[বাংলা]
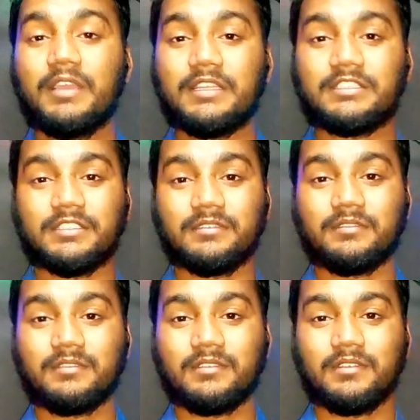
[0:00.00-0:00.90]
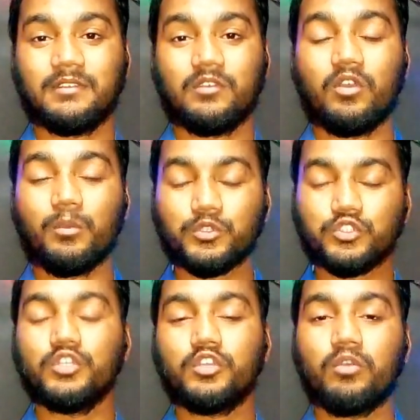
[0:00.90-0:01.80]
লেগেছে
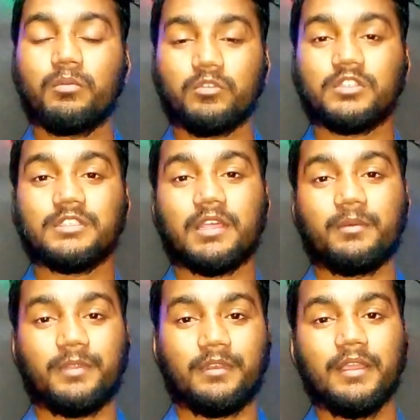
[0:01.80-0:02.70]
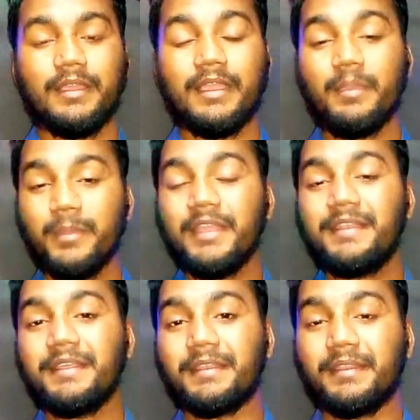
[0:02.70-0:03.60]
অবশ্যই কমেন্ট বক্সে জানাবেন এই
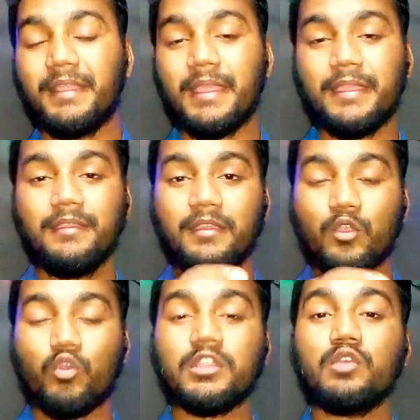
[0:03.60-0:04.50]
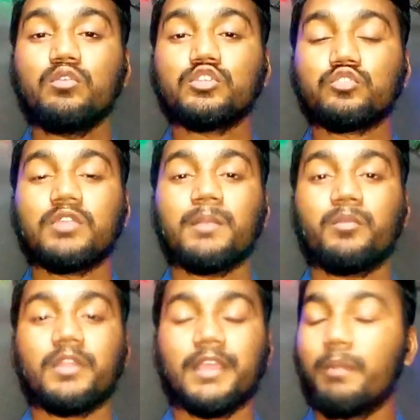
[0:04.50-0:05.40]
মেয়েটির এই কথাগুলো শোনার
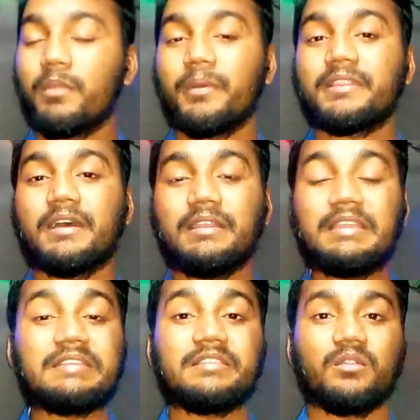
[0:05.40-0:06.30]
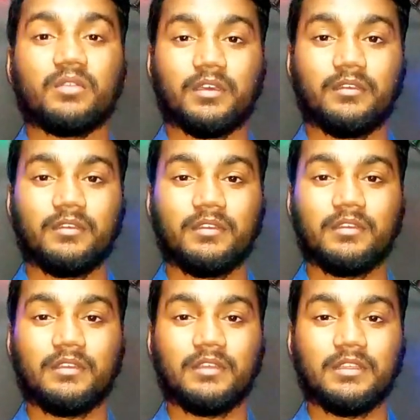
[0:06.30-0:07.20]
পরে আমার মাথা ঠিক ছিল না
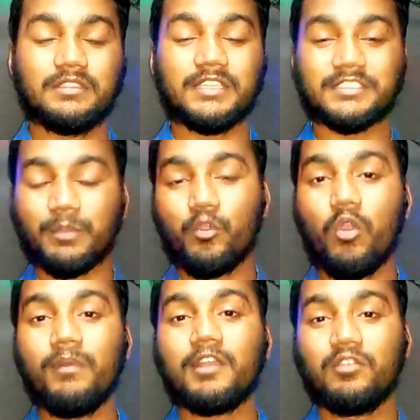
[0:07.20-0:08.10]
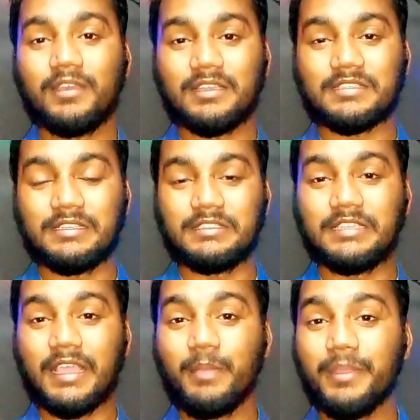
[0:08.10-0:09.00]
জাস্ট আমি অবাক হয়ে গেছি
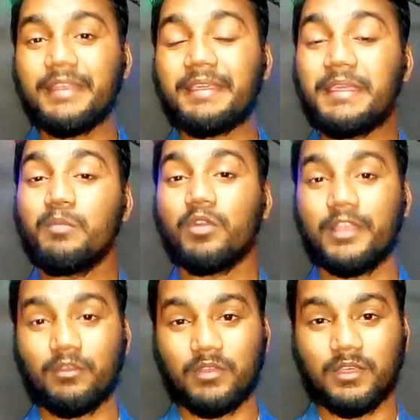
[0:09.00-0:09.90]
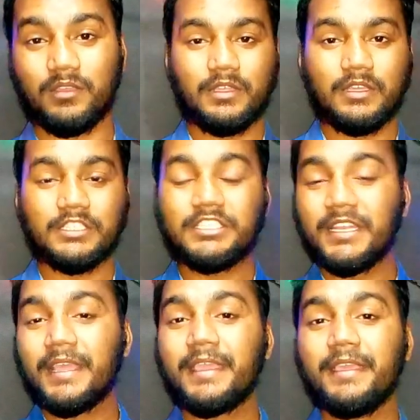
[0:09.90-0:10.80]
যে এই মেয়েটি কি বলে এগুলা সে
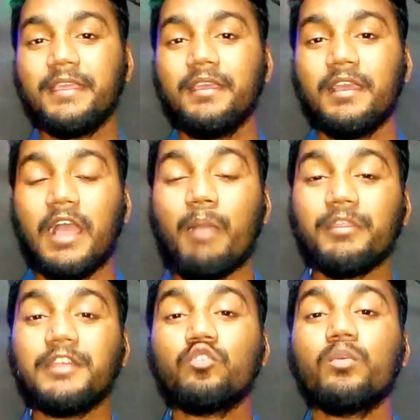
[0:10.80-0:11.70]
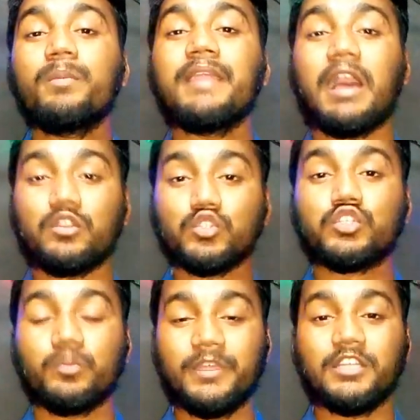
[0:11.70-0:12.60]
নাকি আমাদের নবীর আদর্শ
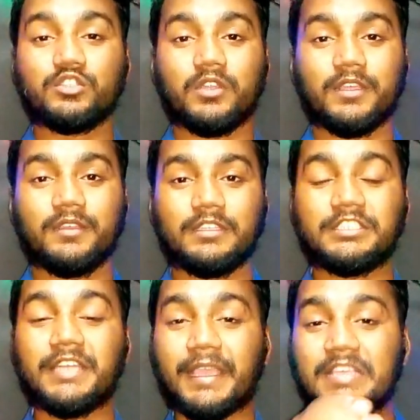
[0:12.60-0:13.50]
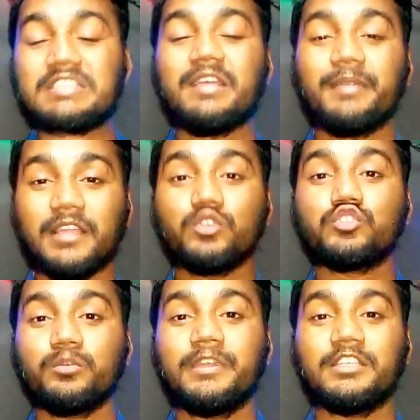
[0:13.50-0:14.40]
মেনে চলে সে নাকি ইসলামের আদর্শ
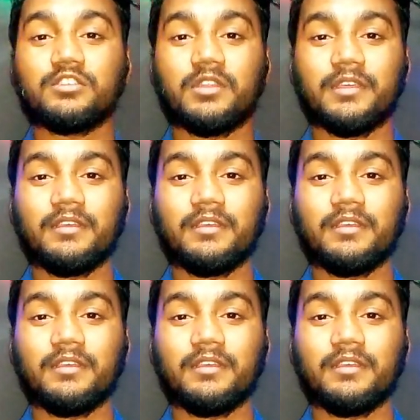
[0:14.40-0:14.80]
মেনে চলে